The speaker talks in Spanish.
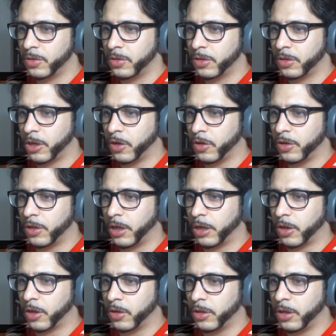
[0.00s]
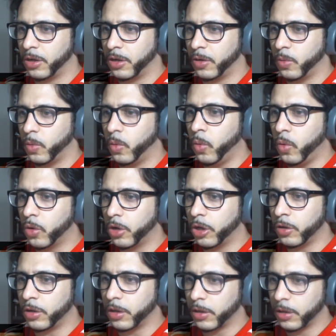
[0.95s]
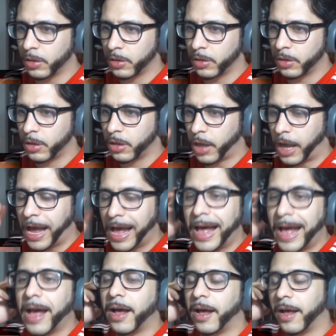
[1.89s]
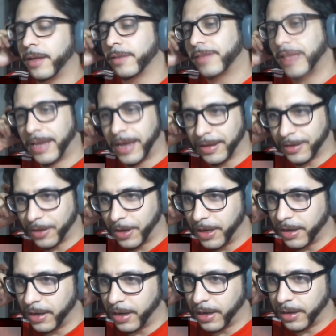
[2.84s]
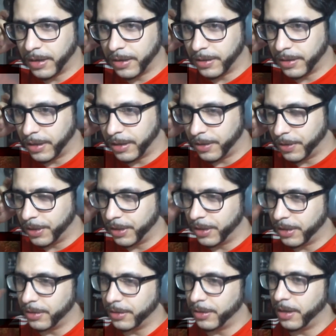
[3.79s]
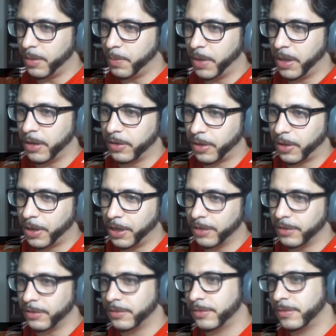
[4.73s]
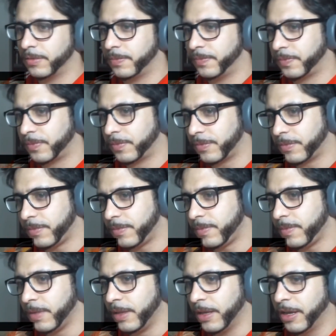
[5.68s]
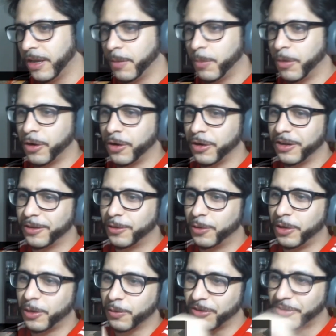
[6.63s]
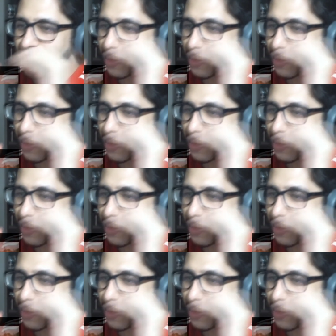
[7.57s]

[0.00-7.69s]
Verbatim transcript: ¿Qué onda? ¿Qué onda? ¡Uh! ¿Qué onda? Ah, ah está bien, la, nave del, imperio, está bien. Bueno, estoy escuchando